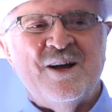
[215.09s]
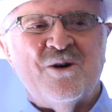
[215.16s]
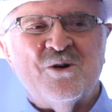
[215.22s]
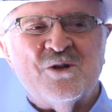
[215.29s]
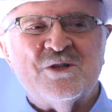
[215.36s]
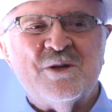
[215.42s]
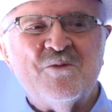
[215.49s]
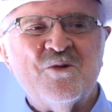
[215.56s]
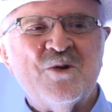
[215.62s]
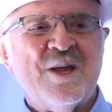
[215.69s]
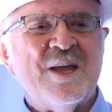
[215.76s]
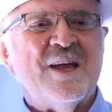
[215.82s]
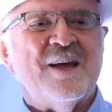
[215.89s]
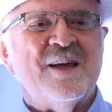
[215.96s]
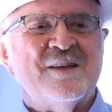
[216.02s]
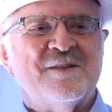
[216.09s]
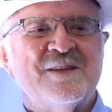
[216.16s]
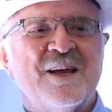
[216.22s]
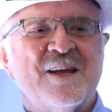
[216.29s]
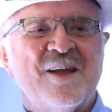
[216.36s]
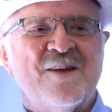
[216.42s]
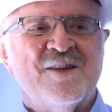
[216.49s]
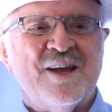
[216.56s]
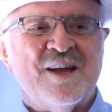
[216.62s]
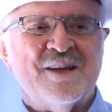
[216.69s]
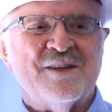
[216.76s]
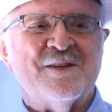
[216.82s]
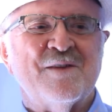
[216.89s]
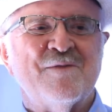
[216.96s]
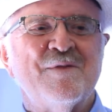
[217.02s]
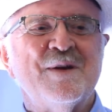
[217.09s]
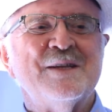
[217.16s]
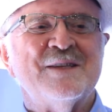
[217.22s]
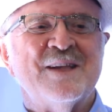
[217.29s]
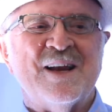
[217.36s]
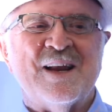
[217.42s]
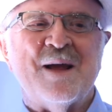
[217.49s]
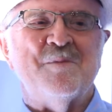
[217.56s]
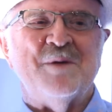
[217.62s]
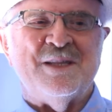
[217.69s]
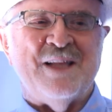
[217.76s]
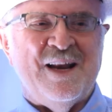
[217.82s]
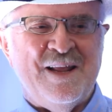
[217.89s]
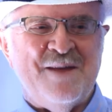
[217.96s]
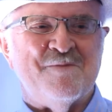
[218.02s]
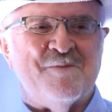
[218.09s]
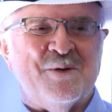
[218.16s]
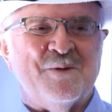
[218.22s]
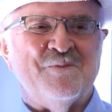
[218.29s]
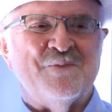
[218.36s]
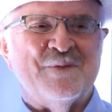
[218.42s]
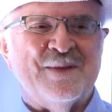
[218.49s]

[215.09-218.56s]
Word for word: José Mujica decía que había que servirse el capitalismo.